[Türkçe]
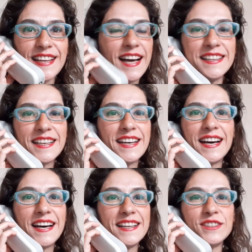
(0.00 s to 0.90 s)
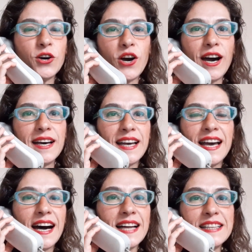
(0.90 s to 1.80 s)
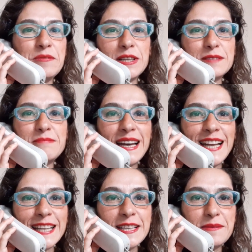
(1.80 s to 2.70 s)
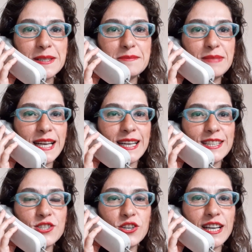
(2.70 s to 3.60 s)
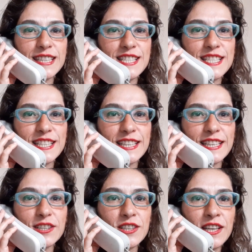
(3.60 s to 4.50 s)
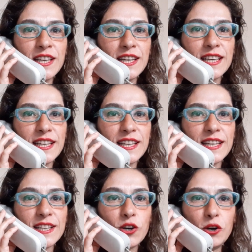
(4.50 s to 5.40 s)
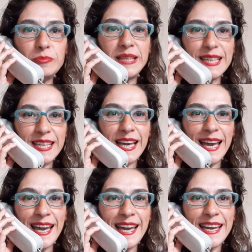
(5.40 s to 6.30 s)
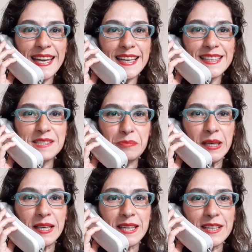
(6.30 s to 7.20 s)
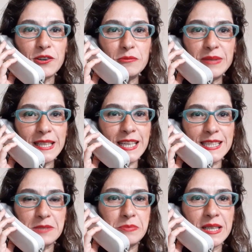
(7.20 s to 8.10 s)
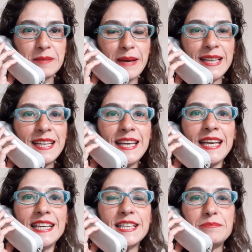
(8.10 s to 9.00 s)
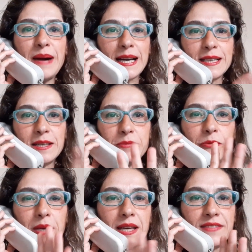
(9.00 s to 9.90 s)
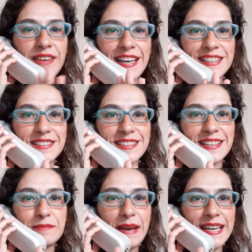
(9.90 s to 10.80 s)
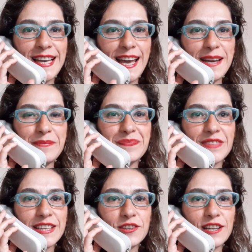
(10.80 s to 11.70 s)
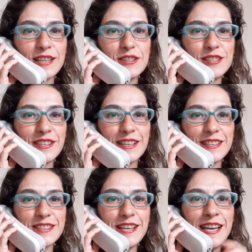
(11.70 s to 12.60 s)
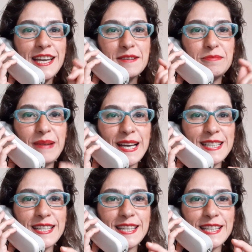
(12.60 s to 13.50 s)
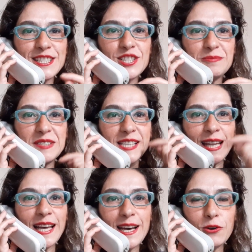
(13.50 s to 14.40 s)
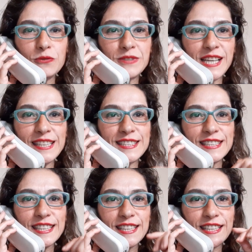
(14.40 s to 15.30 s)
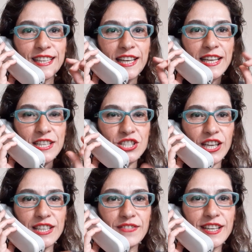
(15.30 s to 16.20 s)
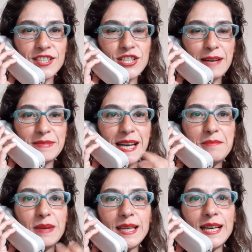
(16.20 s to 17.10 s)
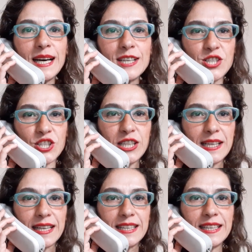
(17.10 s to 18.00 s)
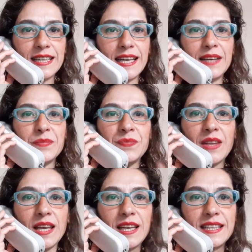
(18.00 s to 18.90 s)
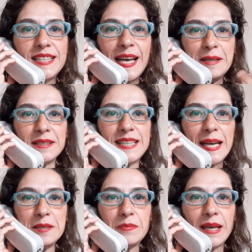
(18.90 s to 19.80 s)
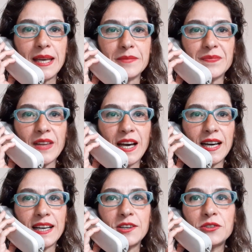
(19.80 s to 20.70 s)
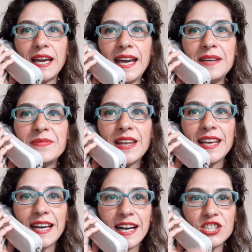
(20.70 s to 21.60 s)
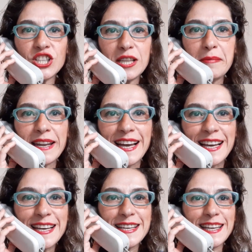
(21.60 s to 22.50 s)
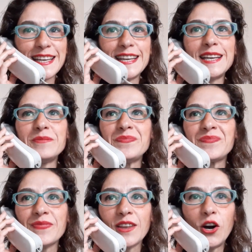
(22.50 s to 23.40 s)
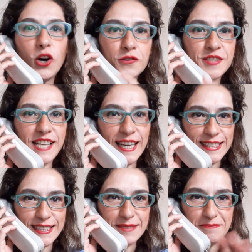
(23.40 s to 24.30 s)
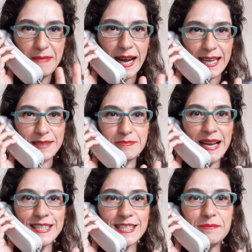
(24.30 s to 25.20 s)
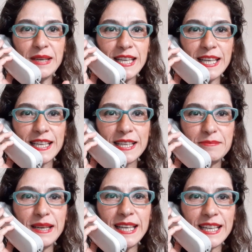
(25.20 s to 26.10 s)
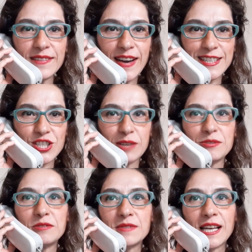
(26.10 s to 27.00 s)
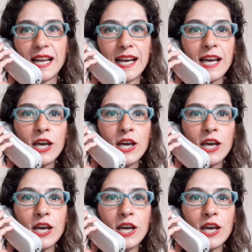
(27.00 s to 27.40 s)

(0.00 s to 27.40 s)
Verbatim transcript: An no, anlamadım ben. Anlamadım bir dakika. Çok karışık. Ee, e, komplike speak. Komplike speak. Ben e, bak e, e wait. E, bekle. E, Ronaldo, Ronaldo. Ben e, şimdi sana offside e, şeyini vereceğim. Sen bana açıkla. E, e, tell tell me. Aa, okay? E, açıkla bana. E, offside. Bak ben meaning meaning vereceğim şimdi sana.